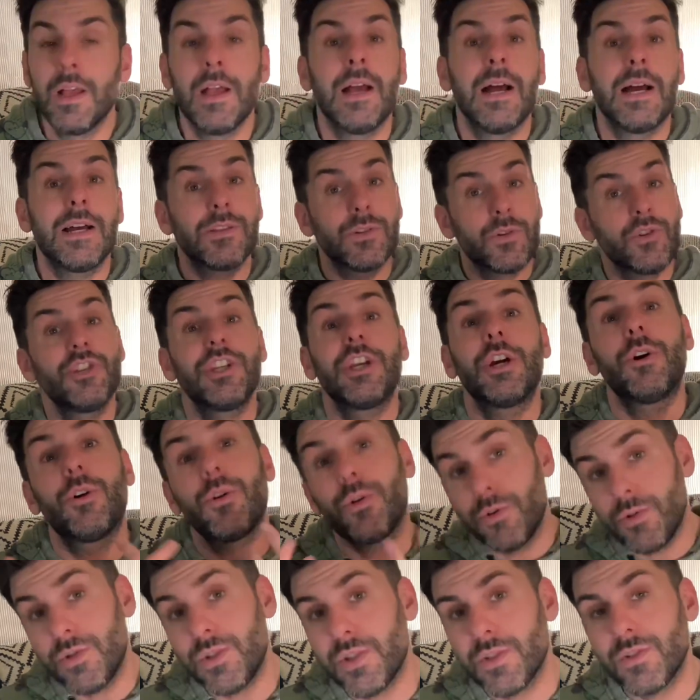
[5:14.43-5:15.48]
à ce que j'ai
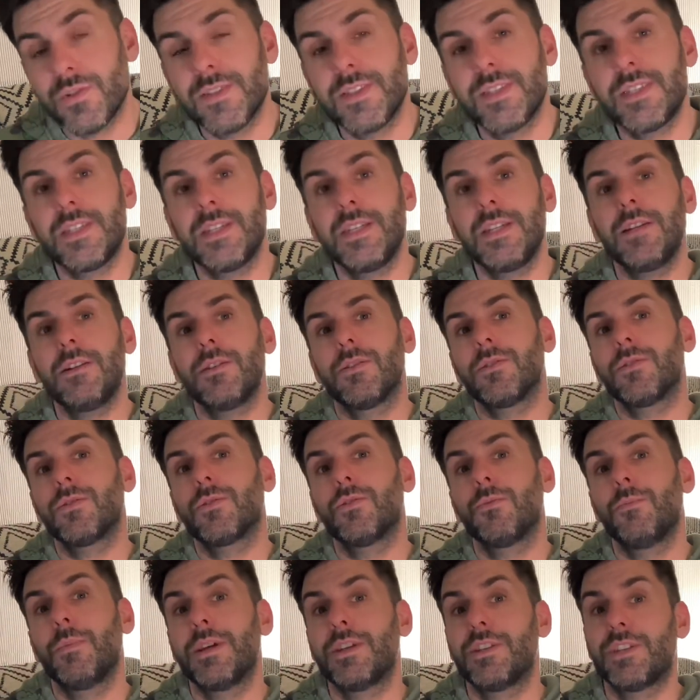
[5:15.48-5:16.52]
ressenti
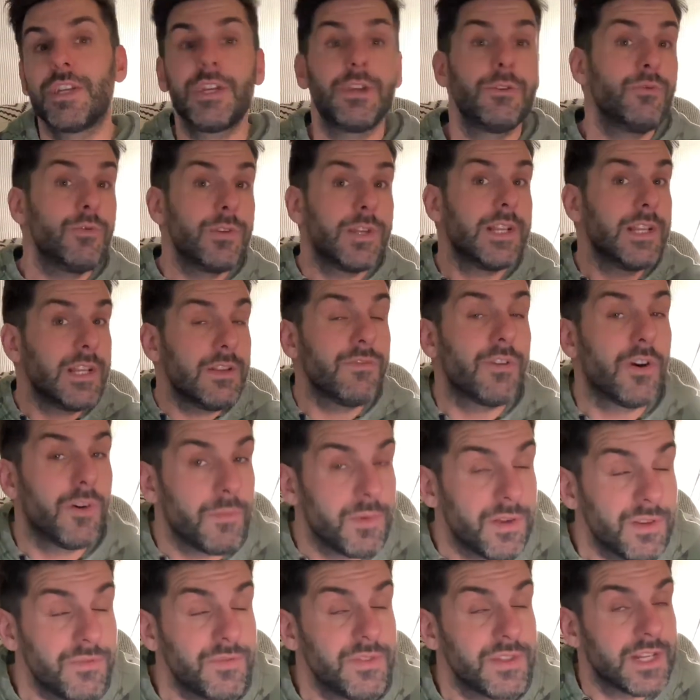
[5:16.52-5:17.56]
lorsque ben, j'ai eu les livres en
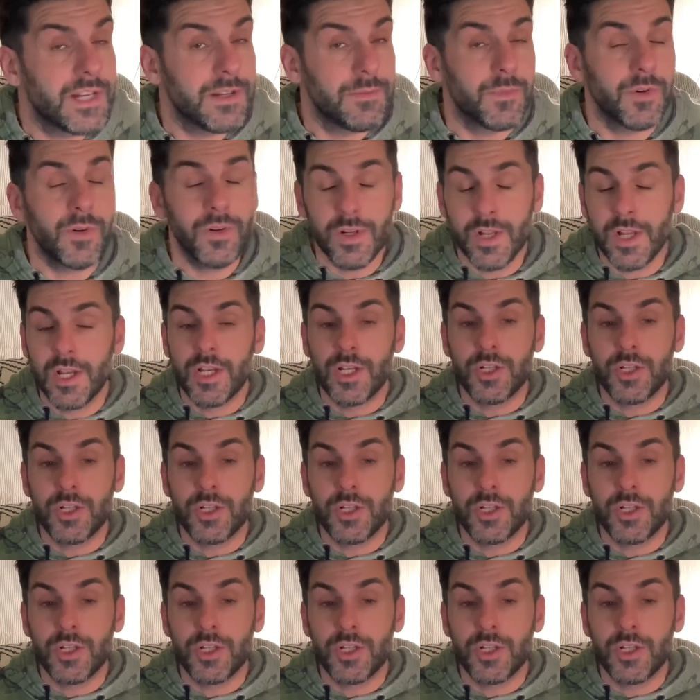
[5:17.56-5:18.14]
main finalement.